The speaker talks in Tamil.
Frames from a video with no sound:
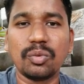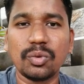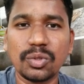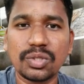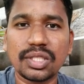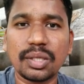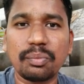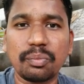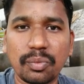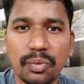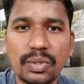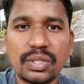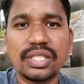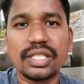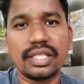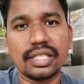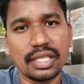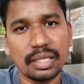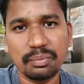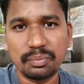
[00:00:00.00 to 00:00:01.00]
முழுசாக
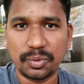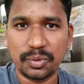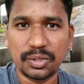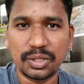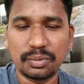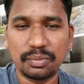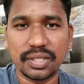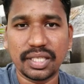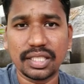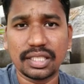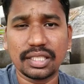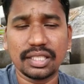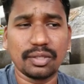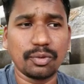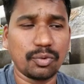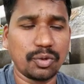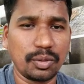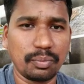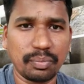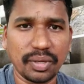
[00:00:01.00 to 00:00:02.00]
புரிஞ்சுக்கிட்டால் போதுமானது
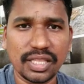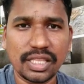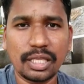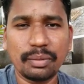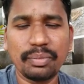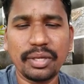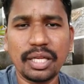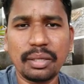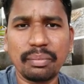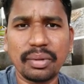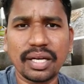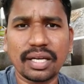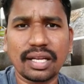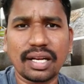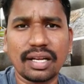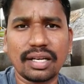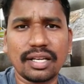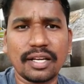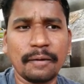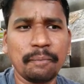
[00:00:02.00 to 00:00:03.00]
ஒரு பத்து பேர்
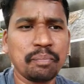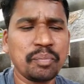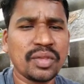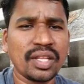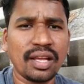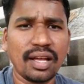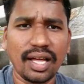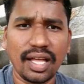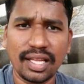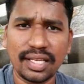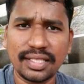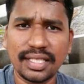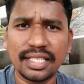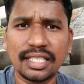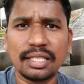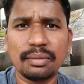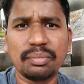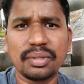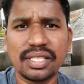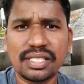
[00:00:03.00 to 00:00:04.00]
பார்க்குறாங்கன்னா அதில்
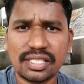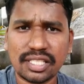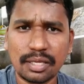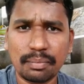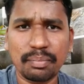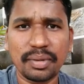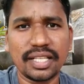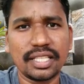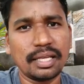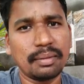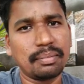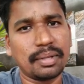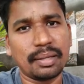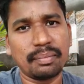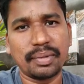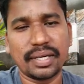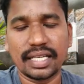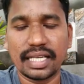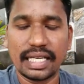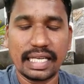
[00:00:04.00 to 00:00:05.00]
எட்டு பேர் ஸ்கிப் பண்ணி தான்
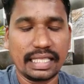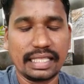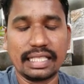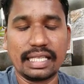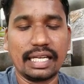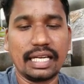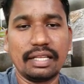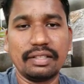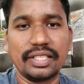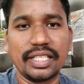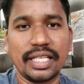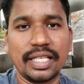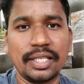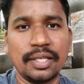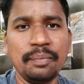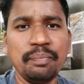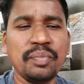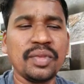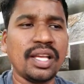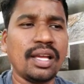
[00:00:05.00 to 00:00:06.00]
பார்ப்பாங்க எனக்கு நல்லா
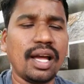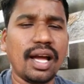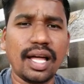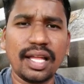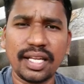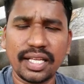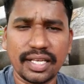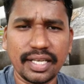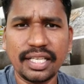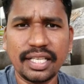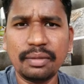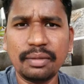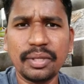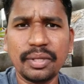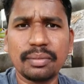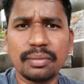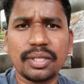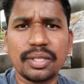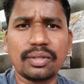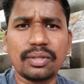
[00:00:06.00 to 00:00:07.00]
தெரியும் அதில் ரெண்டு
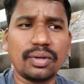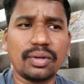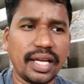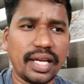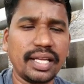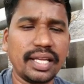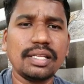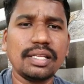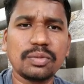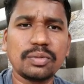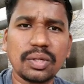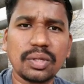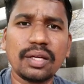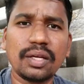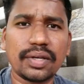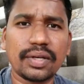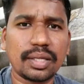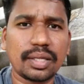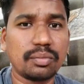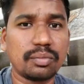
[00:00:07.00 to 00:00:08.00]
பேர் மட்டும் நான் என்ன
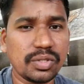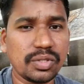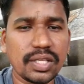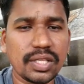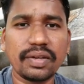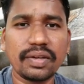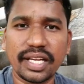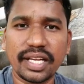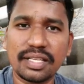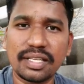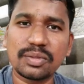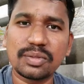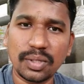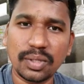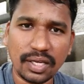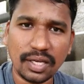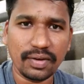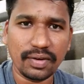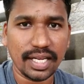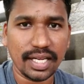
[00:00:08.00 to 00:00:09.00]
சொல்ல வரேன் முழுசாக அவர் என்ன
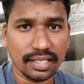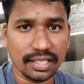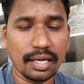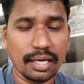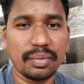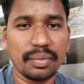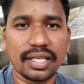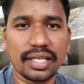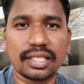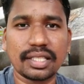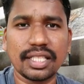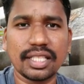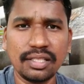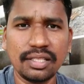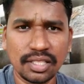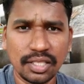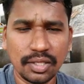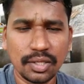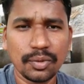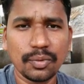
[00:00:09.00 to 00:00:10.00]
சொல்ல வராங்க அப்படிங்கிறத
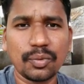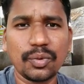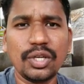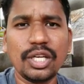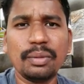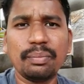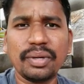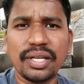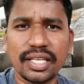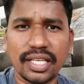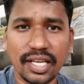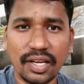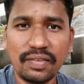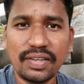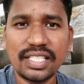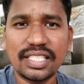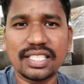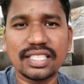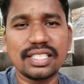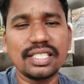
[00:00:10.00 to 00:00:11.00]
உன்னிப்பாக
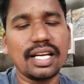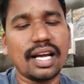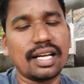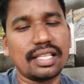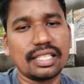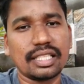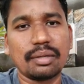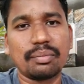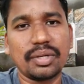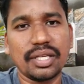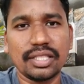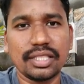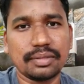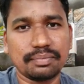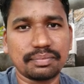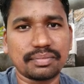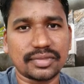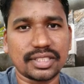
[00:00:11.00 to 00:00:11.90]
கவனிச்சுட்டு அதுக்கப்புறம் அதை